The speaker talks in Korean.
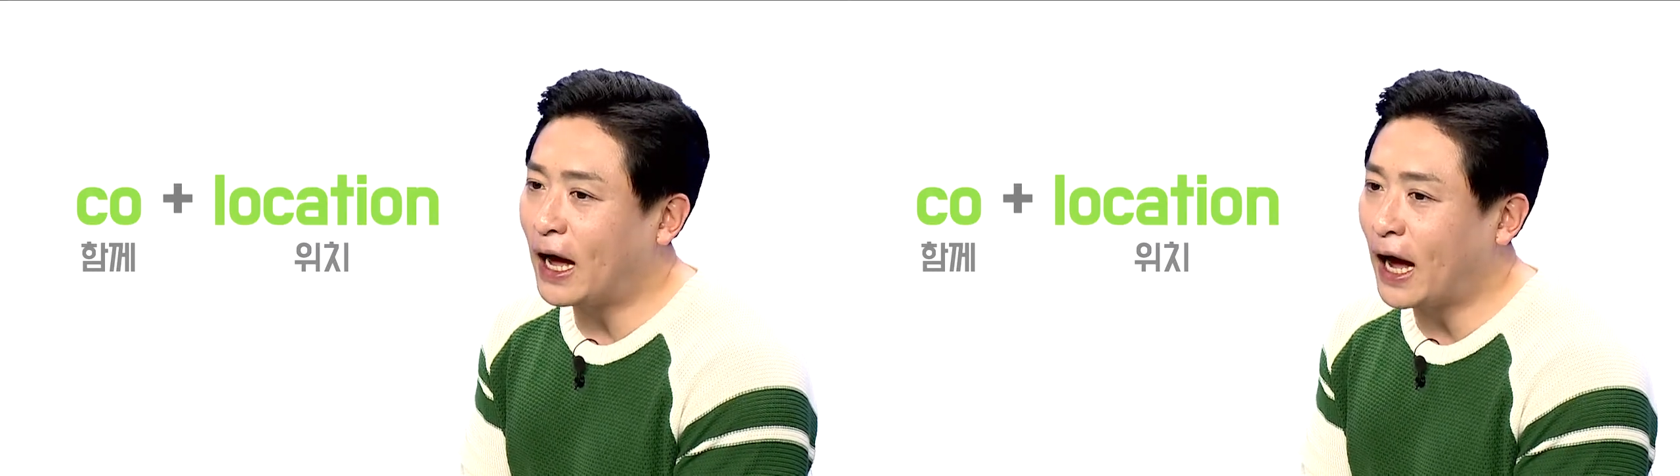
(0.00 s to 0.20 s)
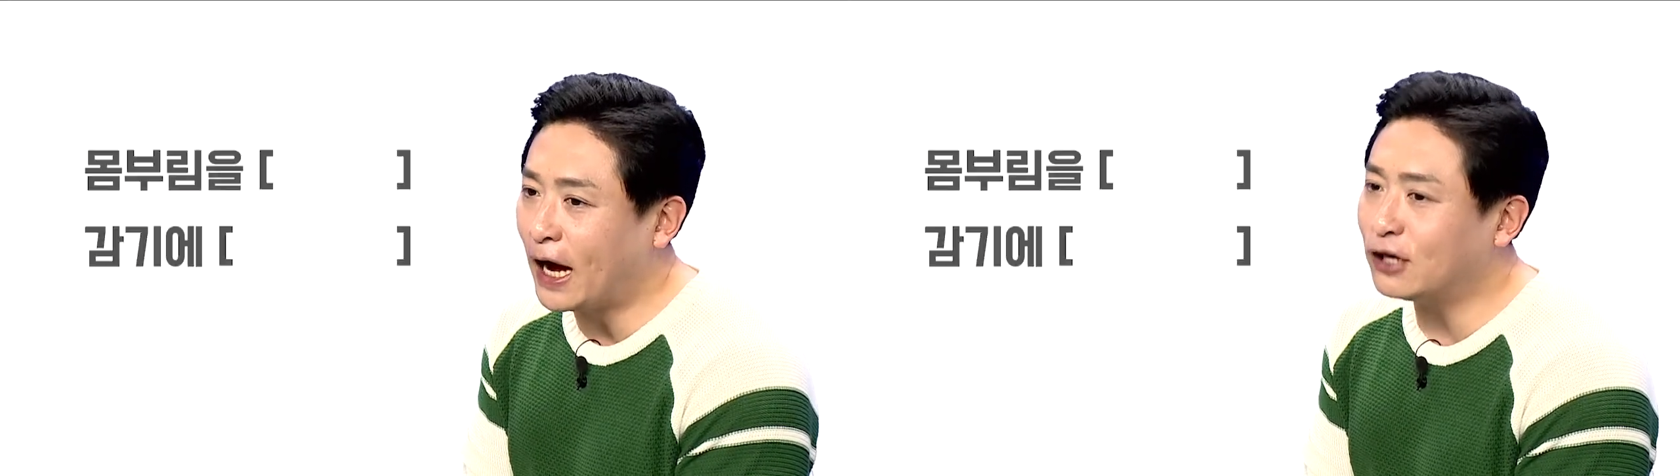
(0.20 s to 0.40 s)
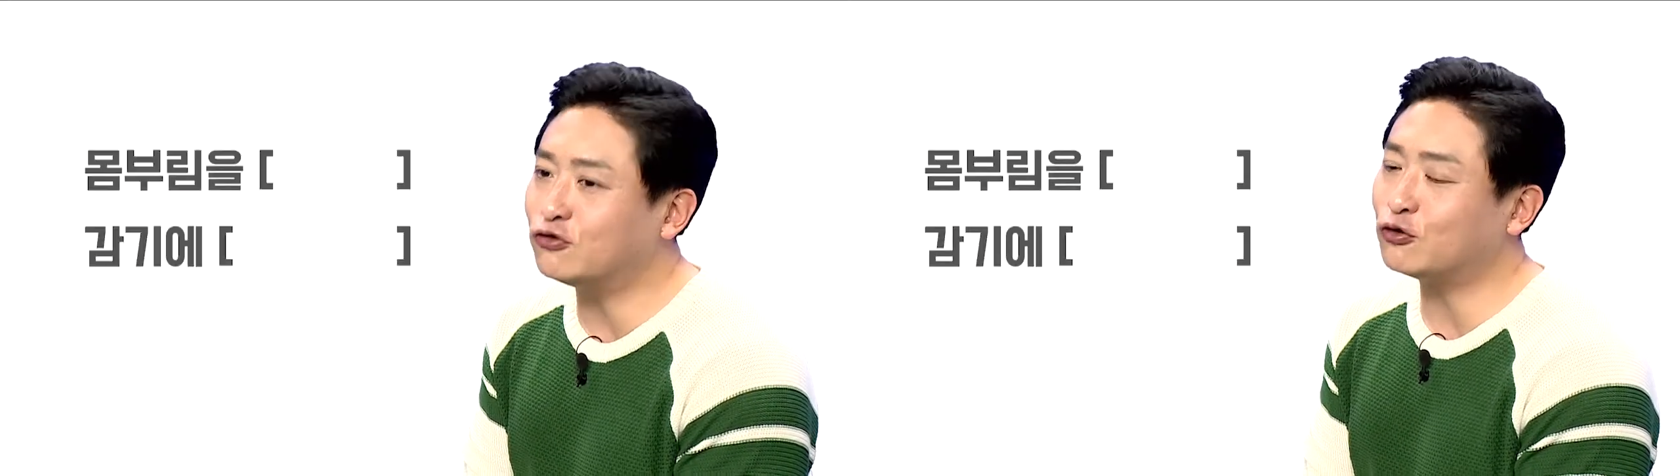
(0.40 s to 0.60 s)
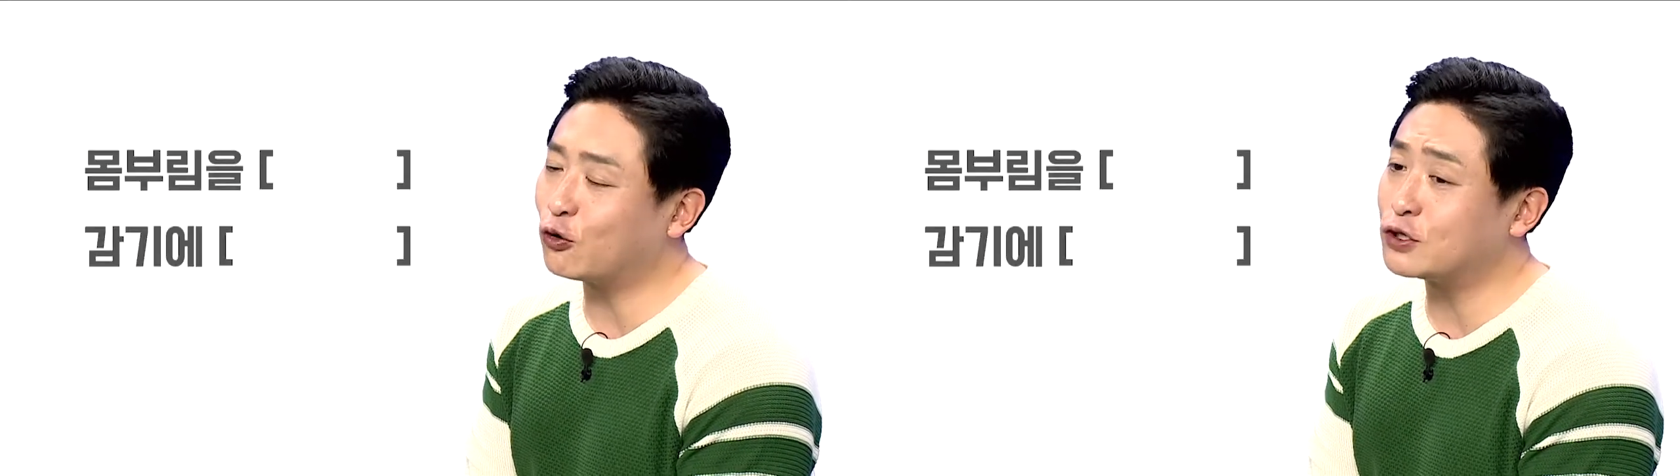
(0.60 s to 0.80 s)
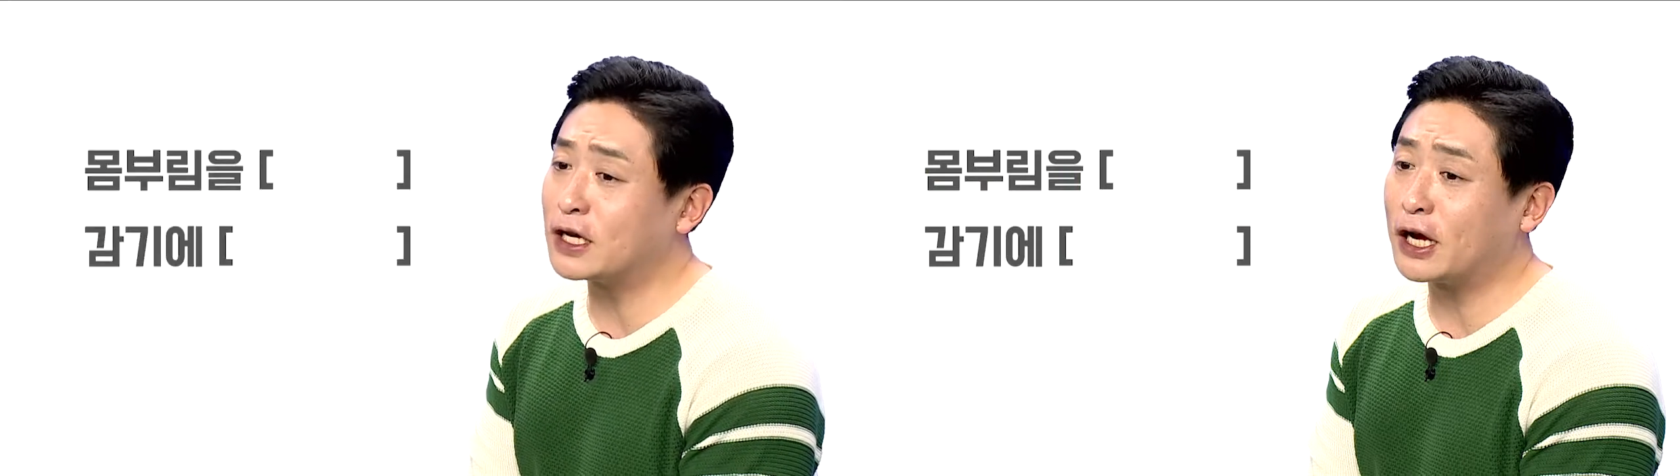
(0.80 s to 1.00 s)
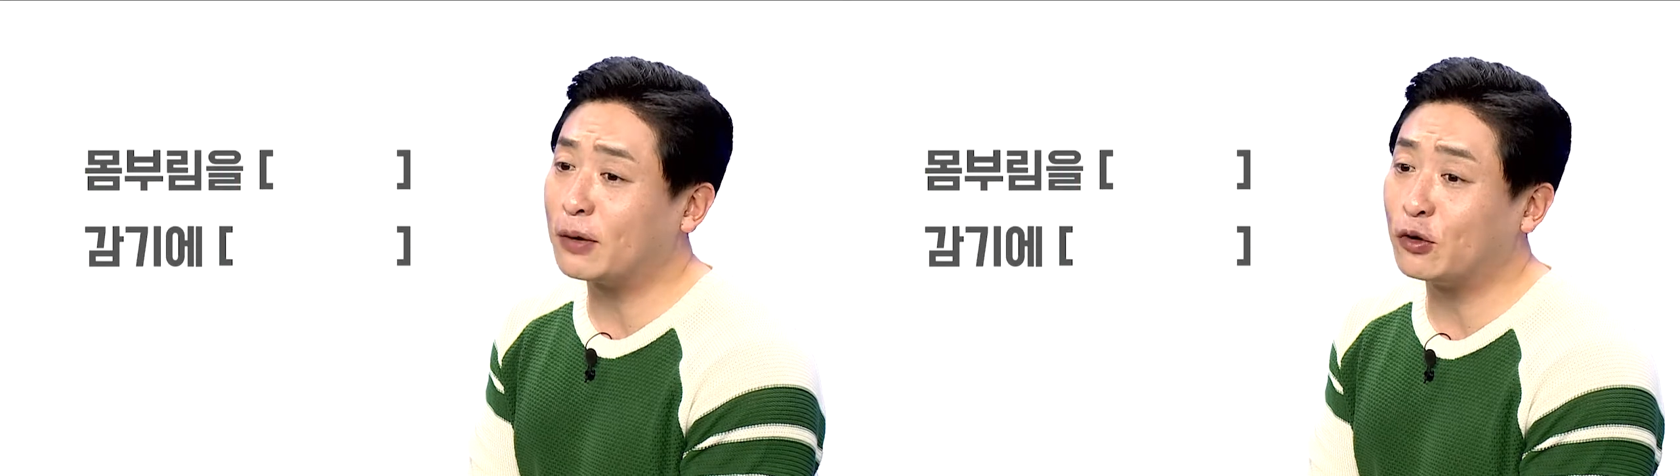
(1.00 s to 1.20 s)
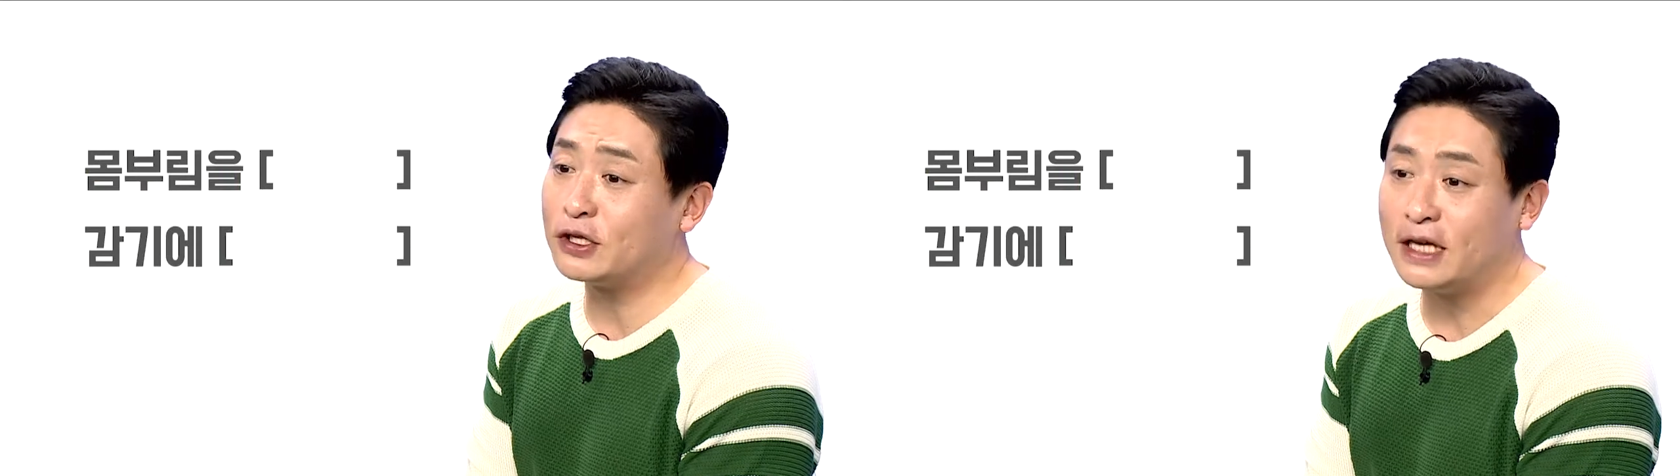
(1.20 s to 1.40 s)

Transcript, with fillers: 한국어로 제가 한번